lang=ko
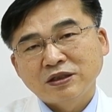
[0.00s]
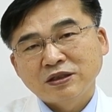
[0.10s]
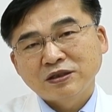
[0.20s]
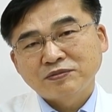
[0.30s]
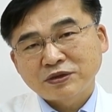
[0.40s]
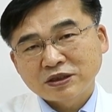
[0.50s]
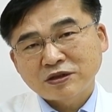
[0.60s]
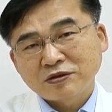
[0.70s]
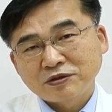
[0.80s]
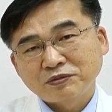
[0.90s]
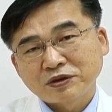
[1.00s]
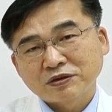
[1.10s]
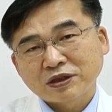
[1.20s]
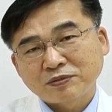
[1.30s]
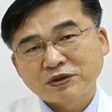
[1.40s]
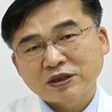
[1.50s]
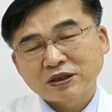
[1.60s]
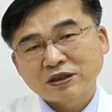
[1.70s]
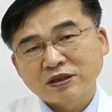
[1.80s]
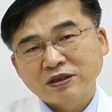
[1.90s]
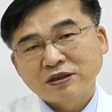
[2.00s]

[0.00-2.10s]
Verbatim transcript: 인플루엔자 걸리면 갑자기